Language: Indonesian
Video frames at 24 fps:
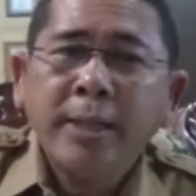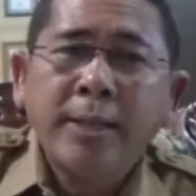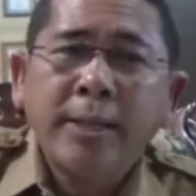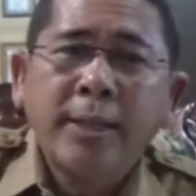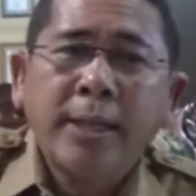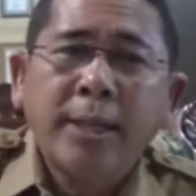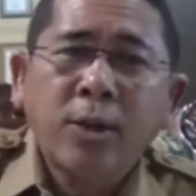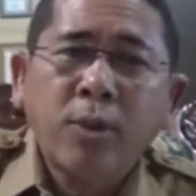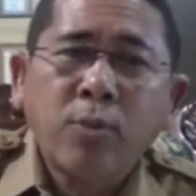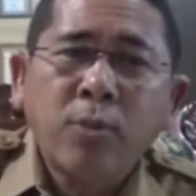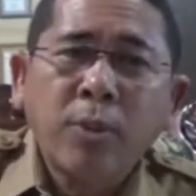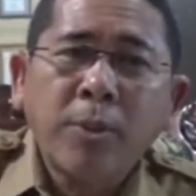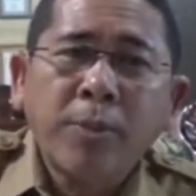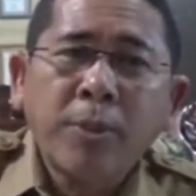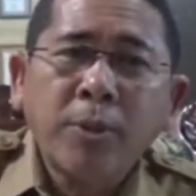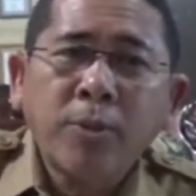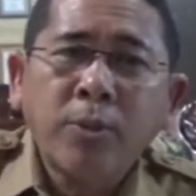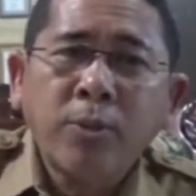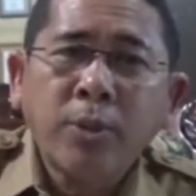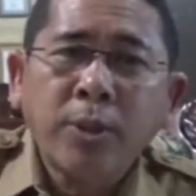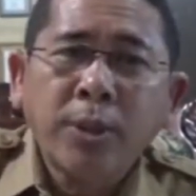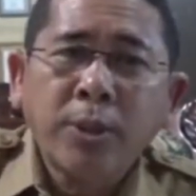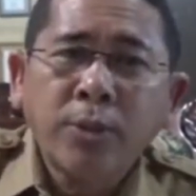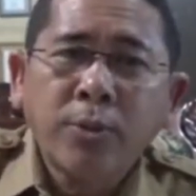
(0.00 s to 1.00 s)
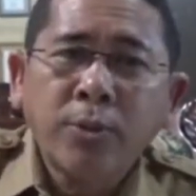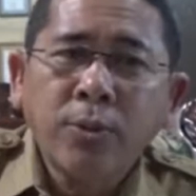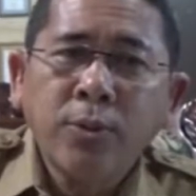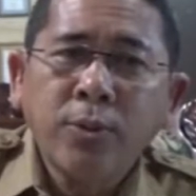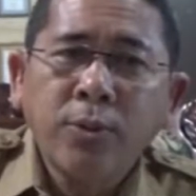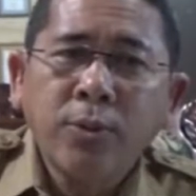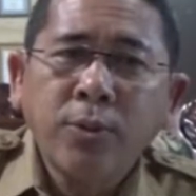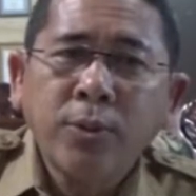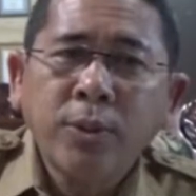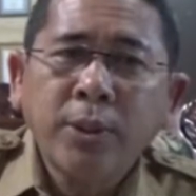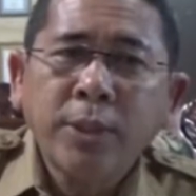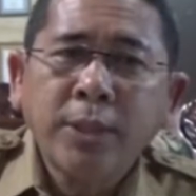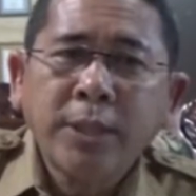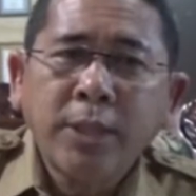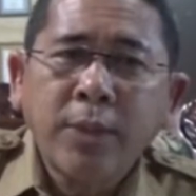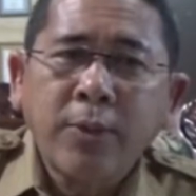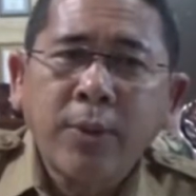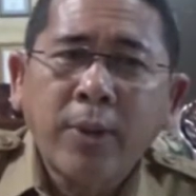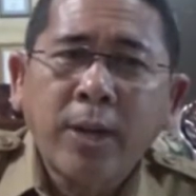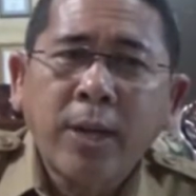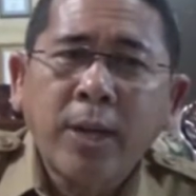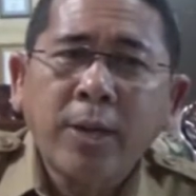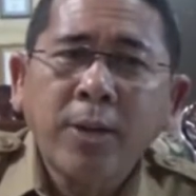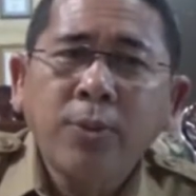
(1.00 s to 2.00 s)
Nah rumah penduduk itu
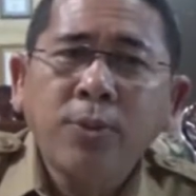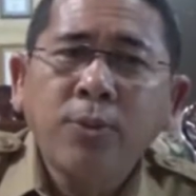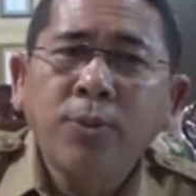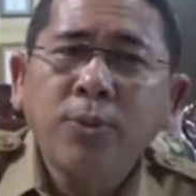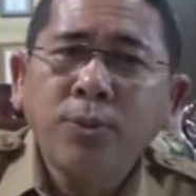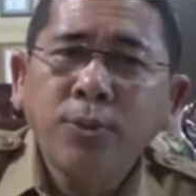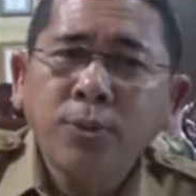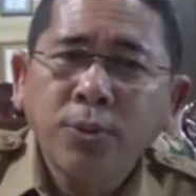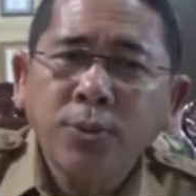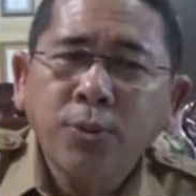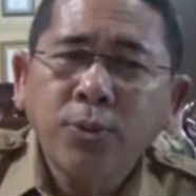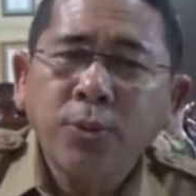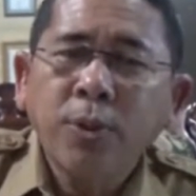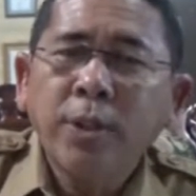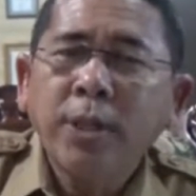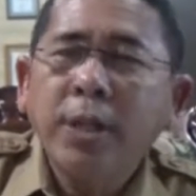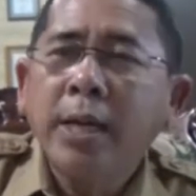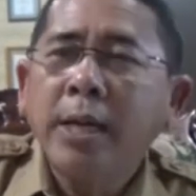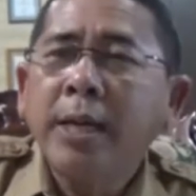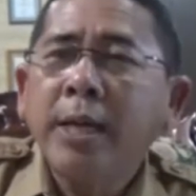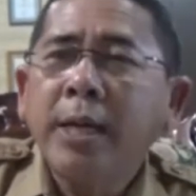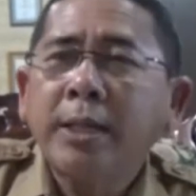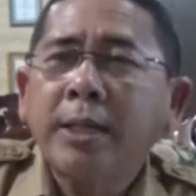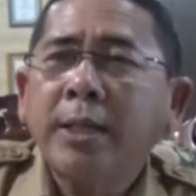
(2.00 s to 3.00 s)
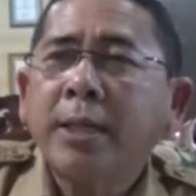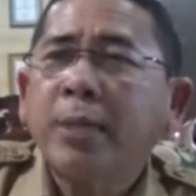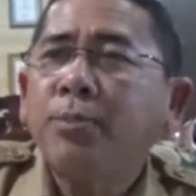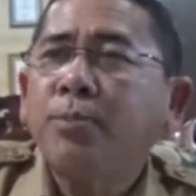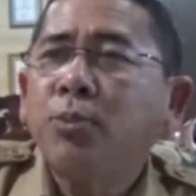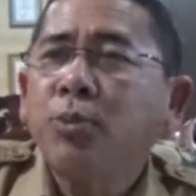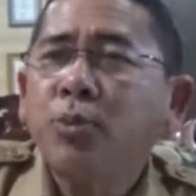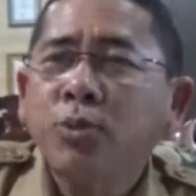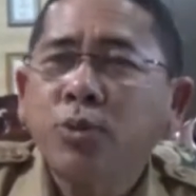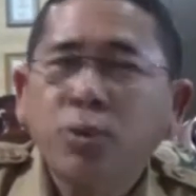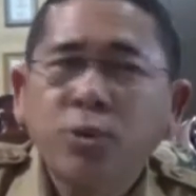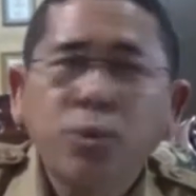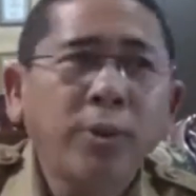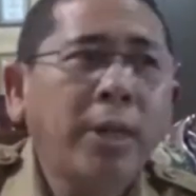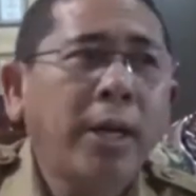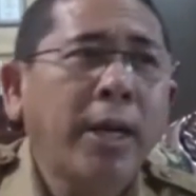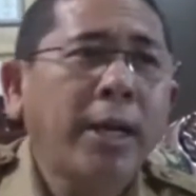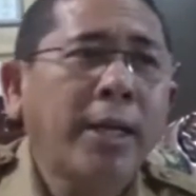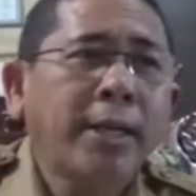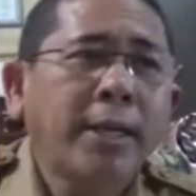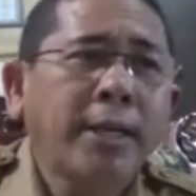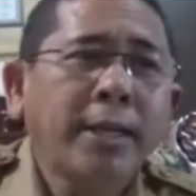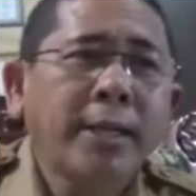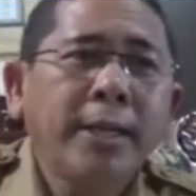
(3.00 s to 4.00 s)
disewakan untuk kegiatan pustu yang
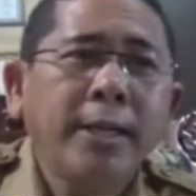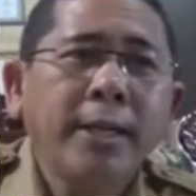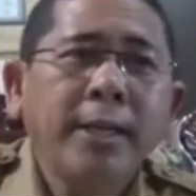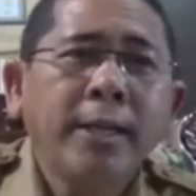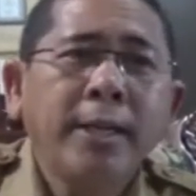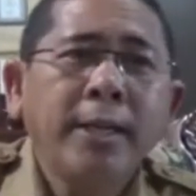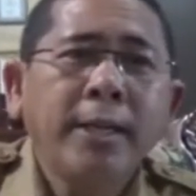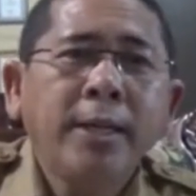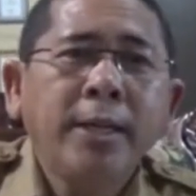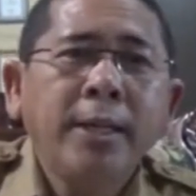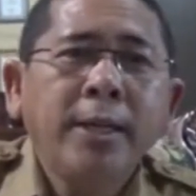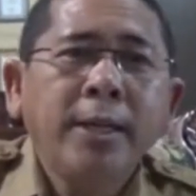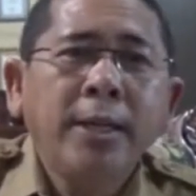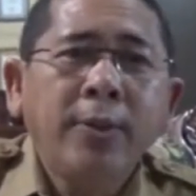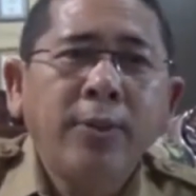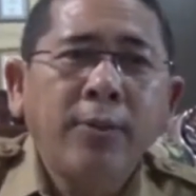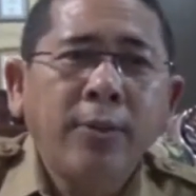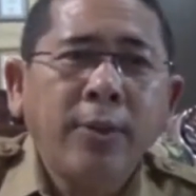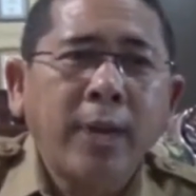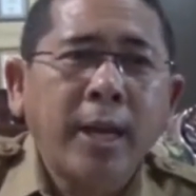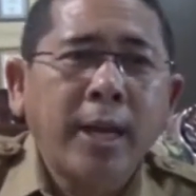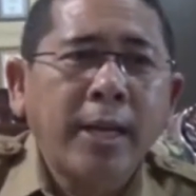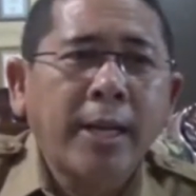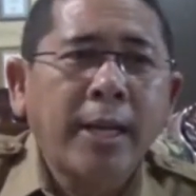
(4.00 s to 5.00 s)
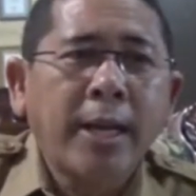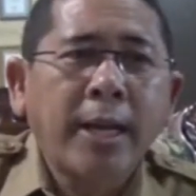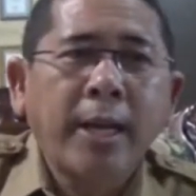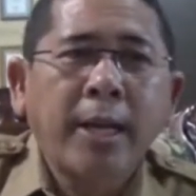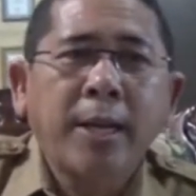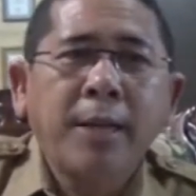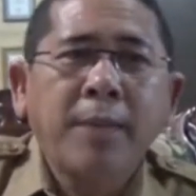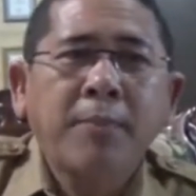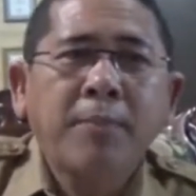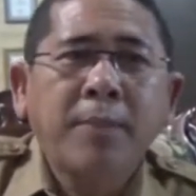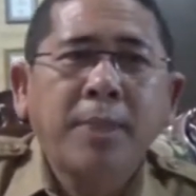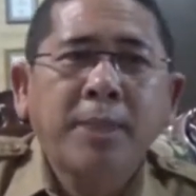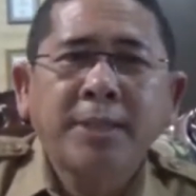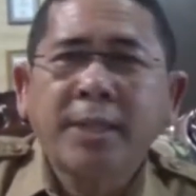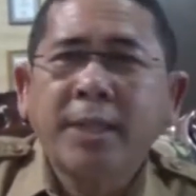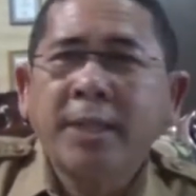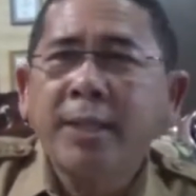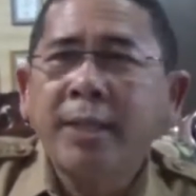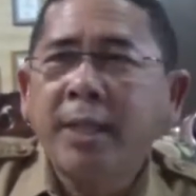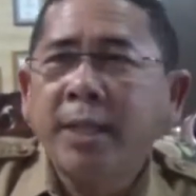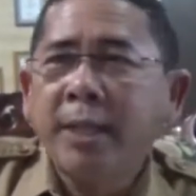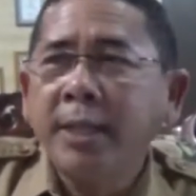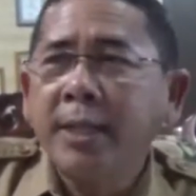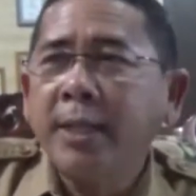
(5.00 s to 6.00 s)
ada di wilayah Pasar
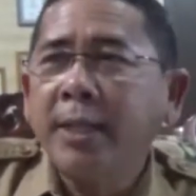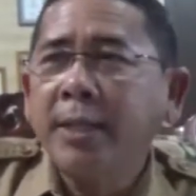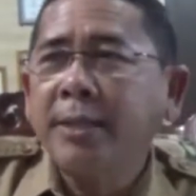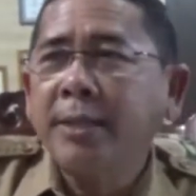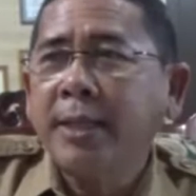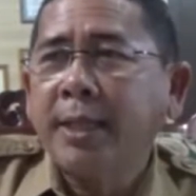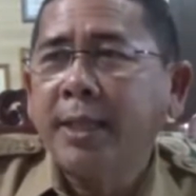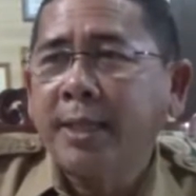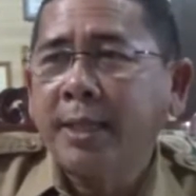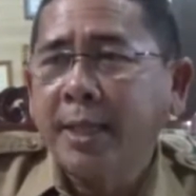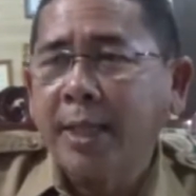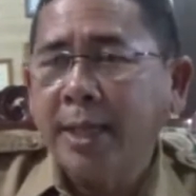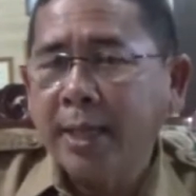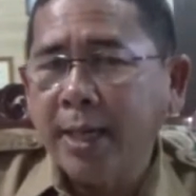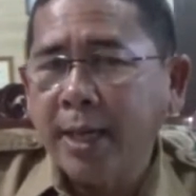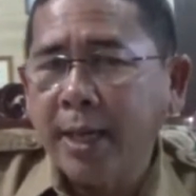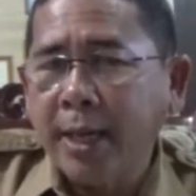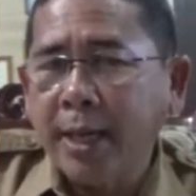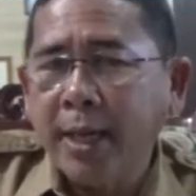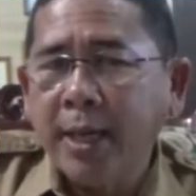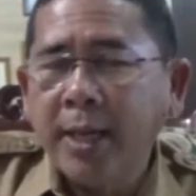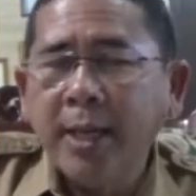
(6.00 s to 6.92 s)
Jati dan sekitarnya.